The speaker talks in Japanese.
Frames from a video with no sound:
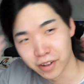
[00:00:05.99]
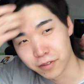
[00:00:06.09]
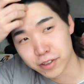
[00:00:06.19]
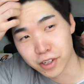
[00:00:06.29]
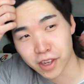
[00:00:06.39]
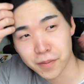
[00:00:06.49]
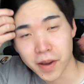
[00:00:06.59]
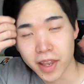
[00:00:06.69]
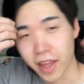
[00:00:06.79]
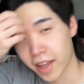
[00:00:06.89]
もう出勤
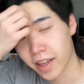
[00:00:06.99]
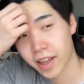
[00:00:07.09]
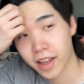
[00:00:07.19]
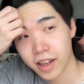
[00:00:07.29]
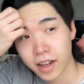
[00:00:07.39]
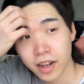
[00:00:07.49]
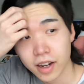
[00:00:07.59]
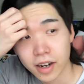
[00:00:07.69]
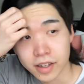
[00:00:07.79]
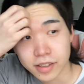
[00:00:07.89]
前で、
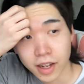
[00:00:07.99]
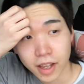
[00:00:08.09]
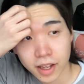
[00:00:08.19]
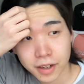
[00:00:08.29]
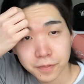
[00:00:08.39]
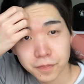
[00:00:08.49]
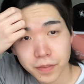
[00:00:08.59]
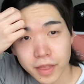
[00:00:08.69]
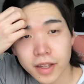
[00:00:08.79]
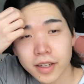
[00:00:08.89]
あれですね。
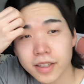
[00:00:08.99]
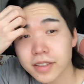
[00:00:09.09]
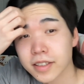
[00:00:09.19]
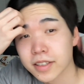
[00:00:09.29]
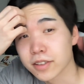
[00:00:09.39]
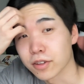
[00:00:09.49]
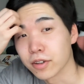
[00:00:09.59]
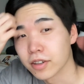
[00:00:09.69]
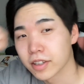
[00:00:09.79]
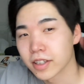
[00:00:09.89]
ちょ、ちょっと、